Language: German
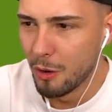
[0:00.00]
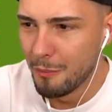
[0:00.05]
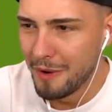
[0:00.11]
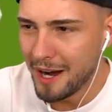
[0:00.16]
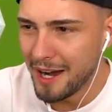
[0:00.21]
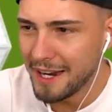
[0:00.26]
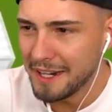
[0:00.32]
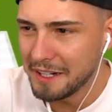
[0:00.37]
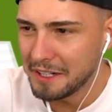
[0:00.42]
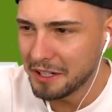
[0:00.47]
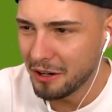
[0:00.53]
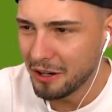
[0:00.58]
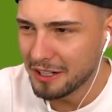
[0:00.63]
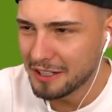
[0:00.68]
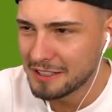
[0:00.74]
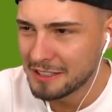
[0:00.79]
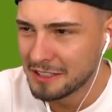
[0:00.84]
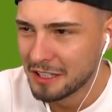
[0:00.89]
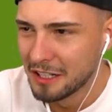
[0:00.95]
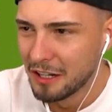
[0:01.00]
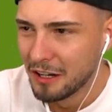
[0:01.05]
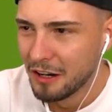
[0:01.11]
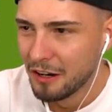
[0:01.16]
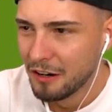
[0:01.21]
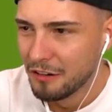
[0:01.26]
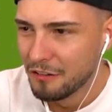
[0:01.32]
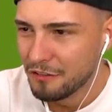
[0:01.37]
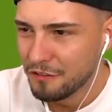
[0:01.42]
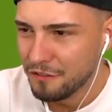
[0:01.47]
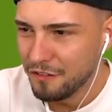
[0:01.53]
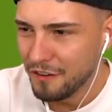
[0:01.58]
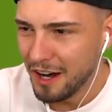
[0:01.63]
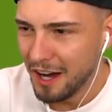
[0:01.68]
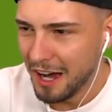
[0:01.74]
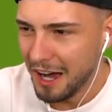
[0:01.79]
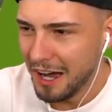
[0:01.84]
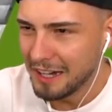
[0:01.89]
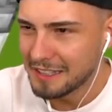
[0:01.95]
mein Gott!
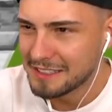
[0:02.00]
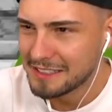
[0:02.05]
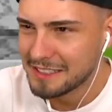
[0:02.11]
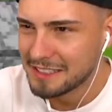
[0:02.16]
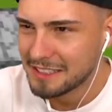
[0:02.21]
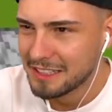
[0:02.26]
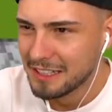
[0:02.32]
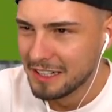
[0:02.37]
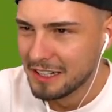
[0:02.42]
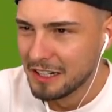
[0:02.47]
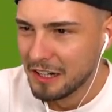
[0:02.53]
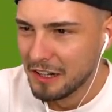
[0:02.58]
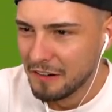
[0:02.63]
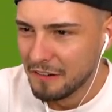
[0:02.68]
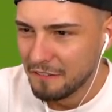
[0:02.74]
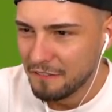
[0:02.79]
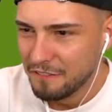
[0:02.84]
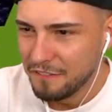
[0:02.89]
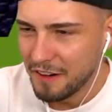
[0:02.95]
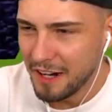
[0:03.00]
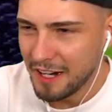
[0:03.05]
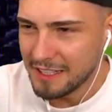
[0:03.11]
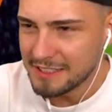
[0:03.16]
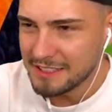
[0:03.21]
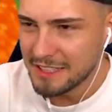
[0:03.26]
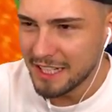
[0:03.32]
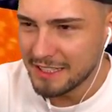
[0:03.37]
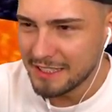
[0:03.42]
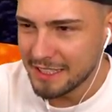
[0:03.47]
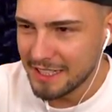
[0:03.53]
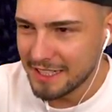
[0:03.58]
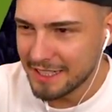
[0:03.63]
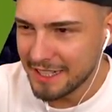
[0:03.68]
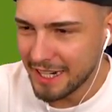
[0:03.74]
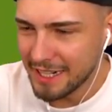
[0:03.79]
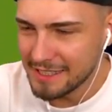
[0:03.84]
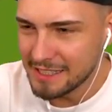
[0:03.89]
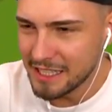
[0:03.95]
Was? Was? Der hat ja eine
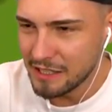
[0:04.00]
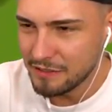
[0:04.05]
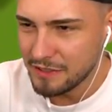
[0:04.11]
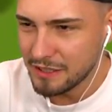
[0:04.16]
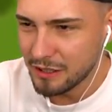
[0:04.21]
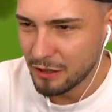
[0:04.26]
ganz heftige